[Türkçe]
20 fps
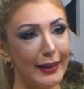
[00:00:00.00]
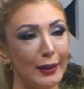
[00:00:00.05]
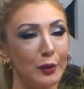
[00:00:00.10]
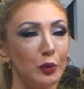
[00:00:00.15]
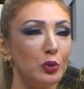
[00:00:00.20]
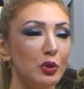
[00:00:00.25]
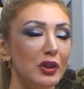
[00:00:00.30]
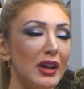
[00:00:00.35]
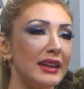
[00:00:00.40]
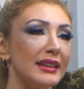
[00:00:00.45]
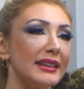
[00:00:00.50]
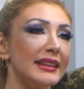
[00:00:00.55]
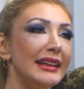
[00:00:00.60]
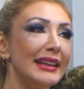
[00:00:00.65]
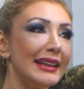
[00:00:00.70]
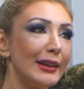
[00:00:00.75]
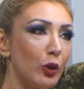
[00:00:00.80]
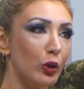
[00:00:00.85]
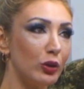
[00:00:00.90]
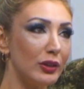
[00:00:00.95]
Dünyada
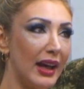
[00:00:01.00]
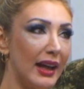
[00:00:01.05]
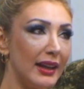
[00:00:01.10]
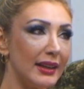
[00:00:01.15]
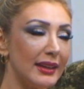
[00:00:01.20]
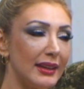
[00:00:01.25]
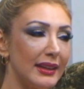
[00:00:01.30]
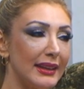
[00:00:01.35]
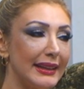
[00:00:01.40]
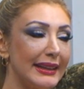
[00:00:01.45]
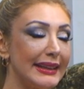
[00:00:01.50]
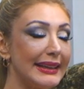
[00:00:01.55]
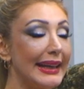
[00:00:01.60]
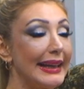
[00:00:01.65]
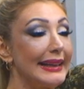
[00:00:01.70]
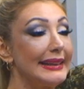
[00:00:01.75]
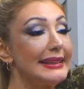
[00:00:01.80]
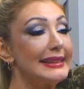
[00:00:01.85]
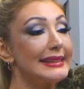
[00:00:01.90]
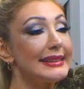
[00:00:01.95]
ilk olan
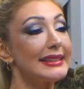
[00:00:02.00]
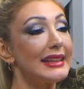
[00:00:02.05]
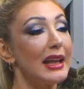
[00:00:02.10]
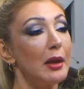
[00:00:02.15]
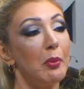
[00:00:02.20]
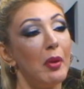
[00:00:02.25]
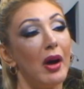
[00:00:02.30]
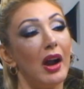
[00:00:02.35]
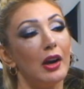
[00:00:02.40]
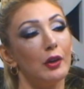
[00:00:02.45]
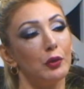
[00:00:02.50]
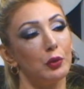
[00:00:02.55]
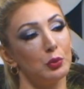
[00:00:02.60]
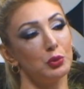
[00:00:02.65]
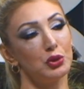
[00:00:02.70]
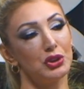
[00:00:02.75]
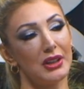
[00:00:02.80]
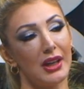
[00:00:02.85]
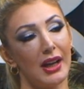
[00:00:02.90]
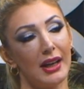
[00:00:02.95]
kedisine parfüm
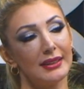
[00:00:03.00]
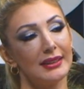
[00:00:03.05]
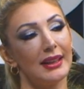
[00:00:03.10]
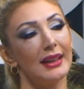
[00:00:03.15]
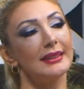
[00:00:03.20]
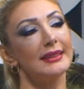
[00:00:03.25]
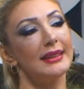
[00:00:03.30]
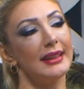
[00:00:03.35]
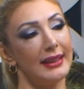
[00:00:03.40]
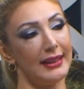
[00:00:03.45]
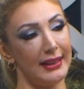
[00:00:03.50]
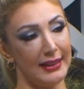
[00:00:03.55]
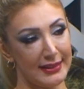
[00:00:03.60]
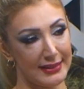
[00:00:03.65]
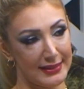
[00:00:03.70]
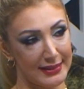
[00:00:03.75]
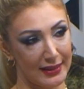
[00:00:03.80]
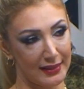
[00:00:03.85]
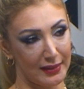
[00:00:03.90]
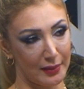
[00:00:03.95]
çıkartan tek
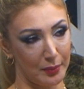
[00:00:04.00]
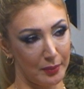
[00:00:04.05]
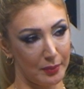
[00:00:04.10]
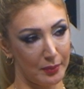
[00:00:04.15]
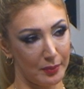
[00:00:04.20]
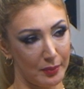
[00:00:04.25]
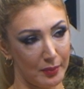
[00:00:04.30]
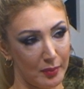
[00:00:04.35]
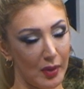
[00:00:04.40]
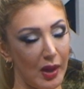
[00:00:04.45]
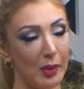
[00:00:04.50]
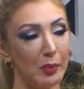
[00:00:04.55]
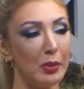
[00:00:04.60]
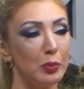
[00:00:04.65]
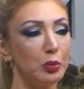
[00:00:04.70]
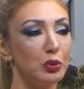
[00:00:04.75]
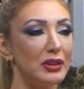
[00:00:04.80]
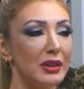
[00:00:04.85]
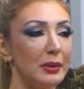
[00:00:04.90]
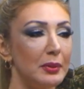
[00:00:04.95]
insanım. Ama
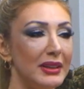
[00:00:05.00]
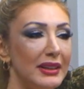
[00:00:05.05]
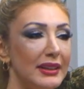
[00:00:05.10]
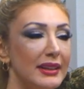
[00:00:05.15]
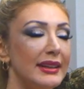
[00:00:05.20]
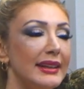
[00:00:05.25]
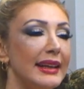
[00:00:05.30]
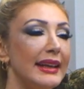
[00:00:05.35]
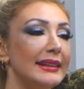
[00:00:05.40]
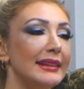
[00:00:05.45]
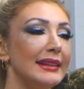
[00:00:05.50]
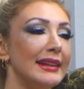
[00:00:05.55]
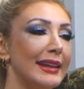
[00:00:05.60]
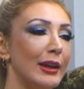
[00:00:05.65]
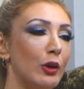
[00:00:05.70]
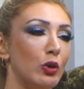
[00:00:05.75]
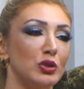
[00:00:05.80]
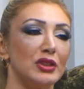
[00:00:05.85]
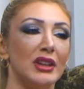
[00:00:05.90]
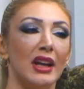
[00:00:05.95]
bu tabii ki kedilere
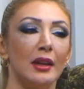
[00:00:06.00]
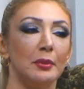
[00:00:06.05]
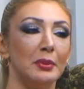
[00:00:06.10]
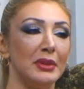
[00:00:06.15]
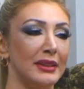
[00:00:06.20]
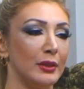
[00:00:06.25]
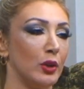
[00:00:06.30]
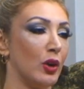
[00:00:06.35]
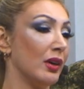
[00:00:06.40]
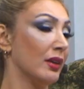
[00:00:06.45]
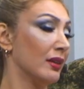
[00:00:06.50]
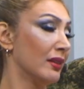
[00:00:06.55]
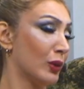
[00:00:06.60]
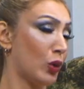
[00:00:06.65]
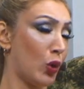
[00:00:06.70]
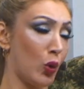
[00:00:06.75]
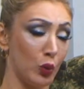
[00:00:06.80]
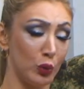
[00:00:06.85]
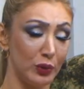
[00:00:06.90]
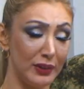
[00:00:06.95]
özel bir
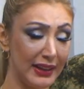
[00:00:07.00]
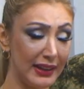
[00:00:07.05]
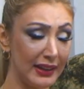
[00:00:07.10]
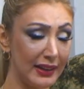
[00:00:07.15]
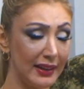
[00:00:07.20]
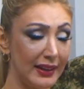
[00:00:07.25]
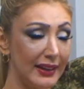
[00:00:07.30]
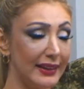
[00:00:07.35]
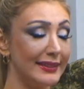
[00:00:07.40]
koku değil.